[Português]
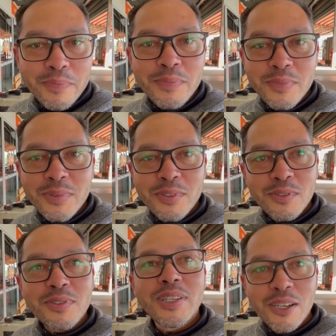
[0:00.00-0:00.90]
Saiu daqui
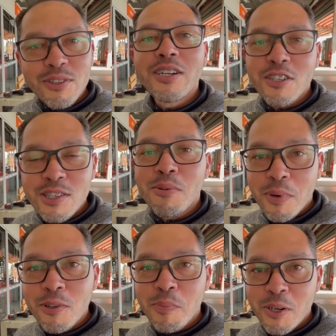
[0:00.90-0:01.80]
de São Saiu Paulo para Cuiabá? São
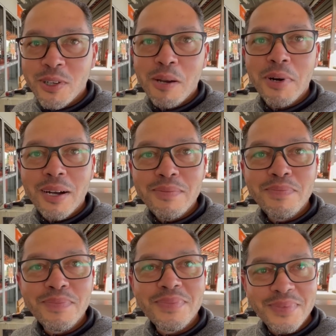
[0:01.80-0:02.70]
Paulo para Cuiabá.
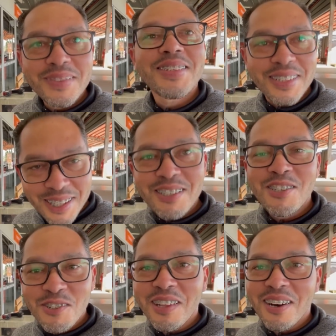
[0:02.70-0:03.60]
Sensacional.
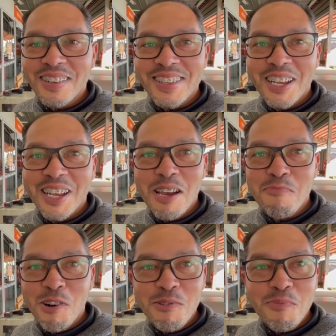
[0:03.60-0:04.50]
Sensacional, né? É
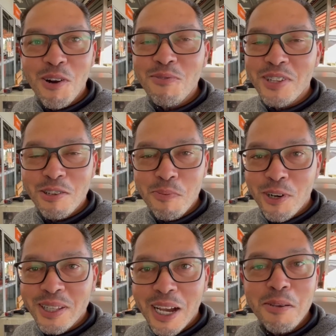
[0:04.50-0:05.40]
bom, bom
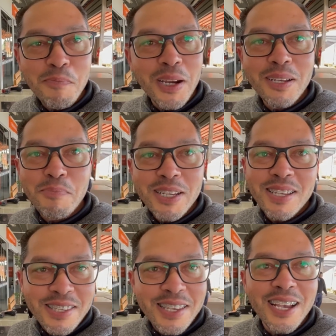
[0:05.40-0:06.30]
transportar e é,
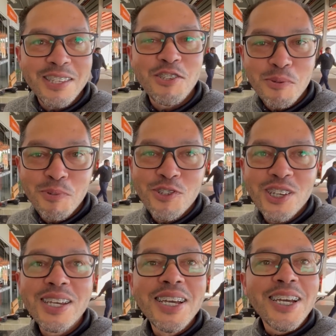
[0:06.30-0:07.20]
presenciar esse tipo de,
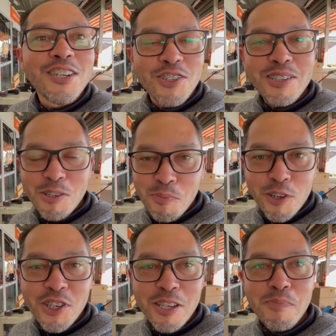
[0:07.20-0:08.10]
de
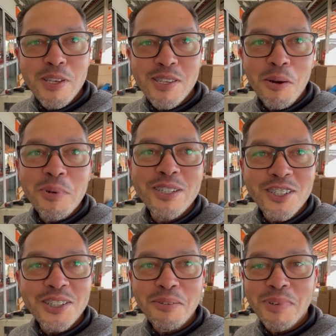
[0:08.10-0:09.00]
transporte que é especial para a
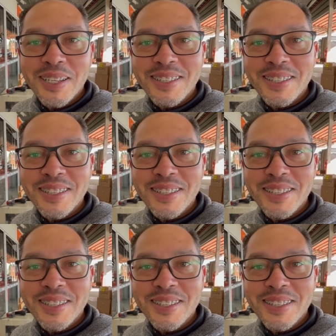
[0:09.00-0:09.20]
gente também.